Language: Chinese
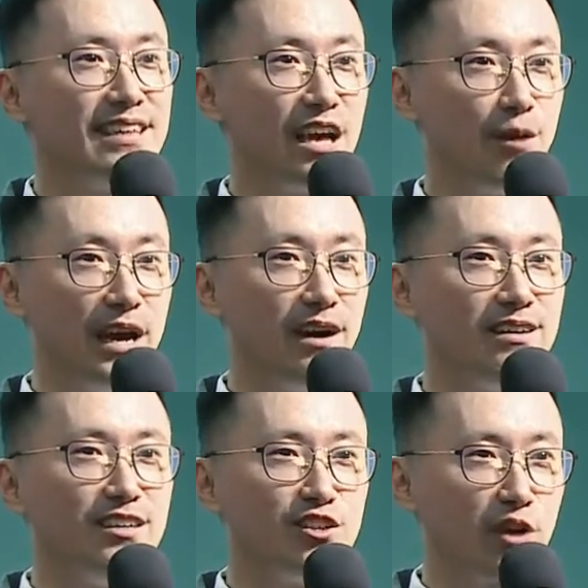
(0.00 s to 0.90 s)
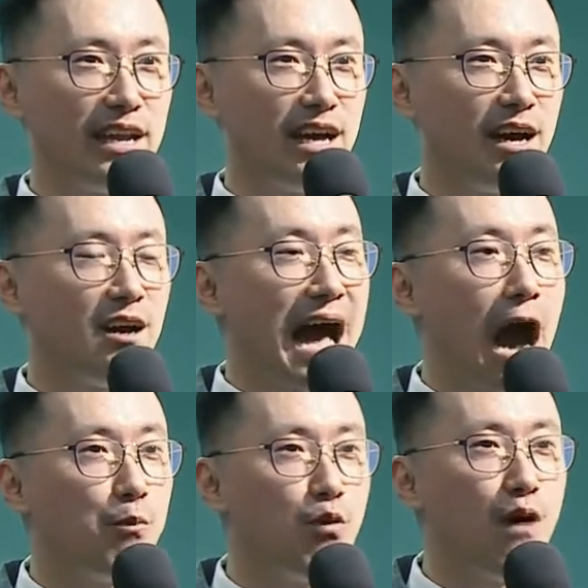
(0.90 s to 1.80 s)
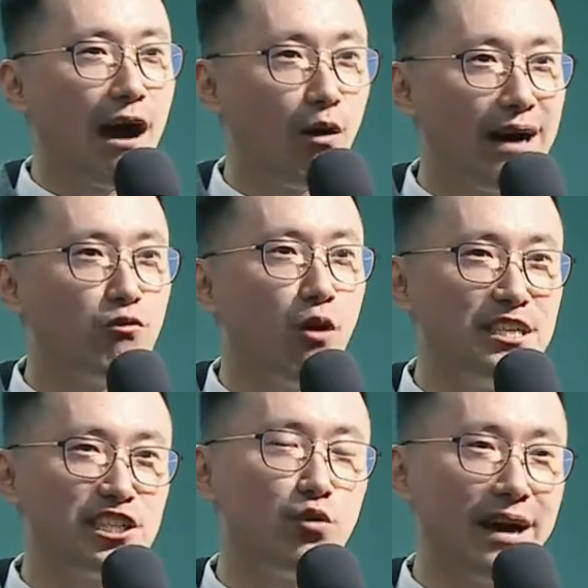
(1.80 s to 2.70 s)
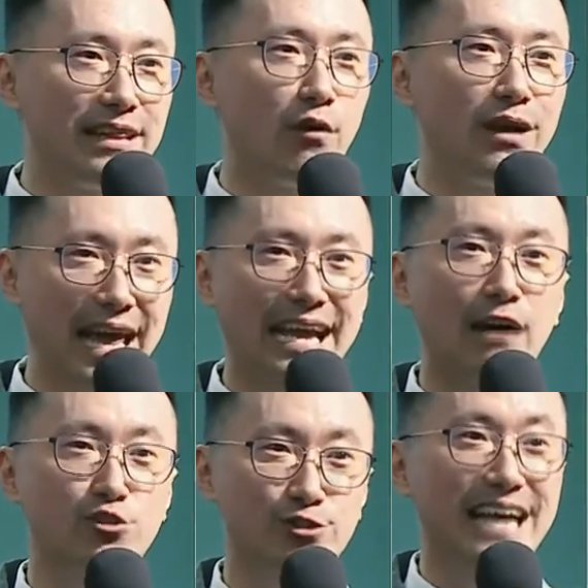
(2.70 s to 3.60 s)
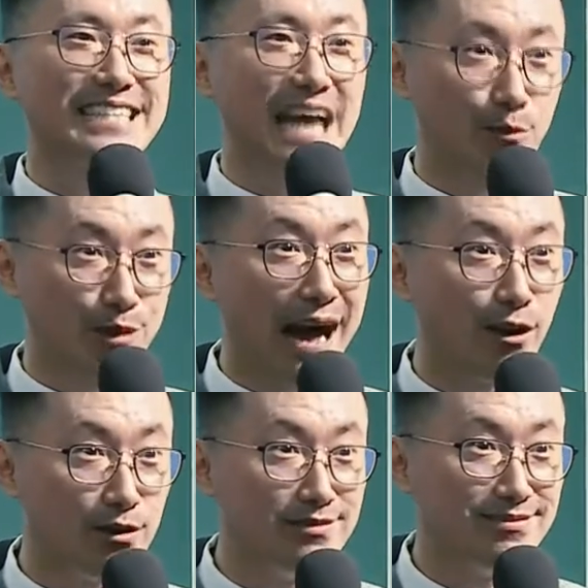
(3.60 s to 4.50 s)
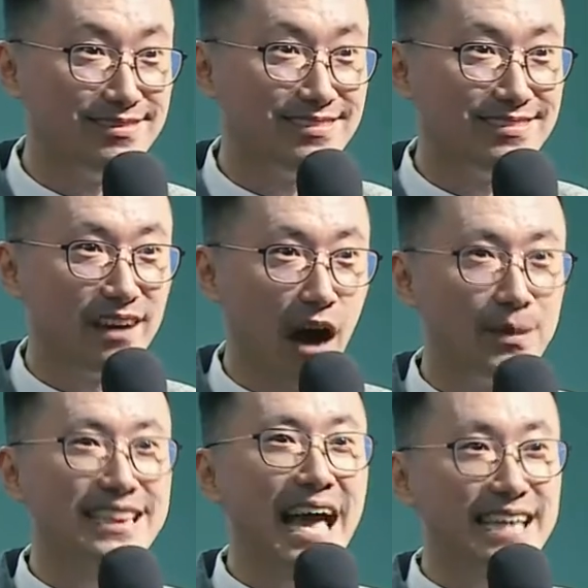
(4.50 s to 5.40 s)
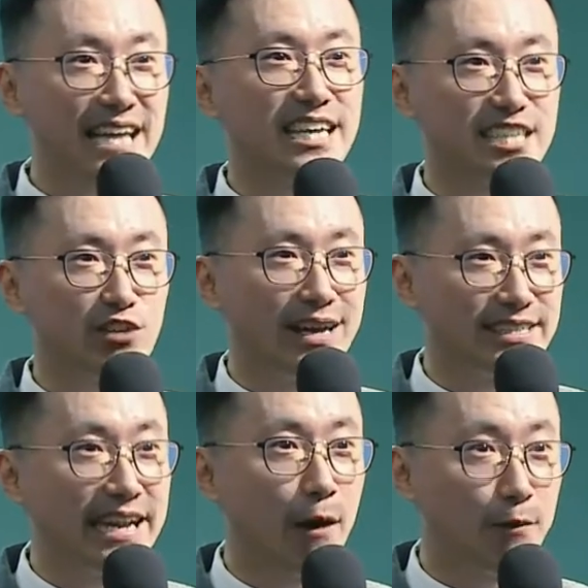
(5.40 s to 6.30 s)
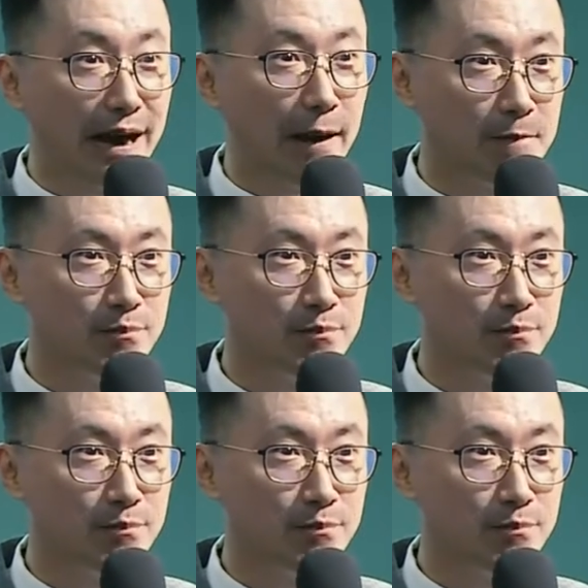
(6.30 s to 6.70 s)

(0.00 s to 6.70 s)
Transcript: 有没有？所以呢，好不好玩？我们去玩了回来告诉大家好不好？我们带大家去玩先好不好？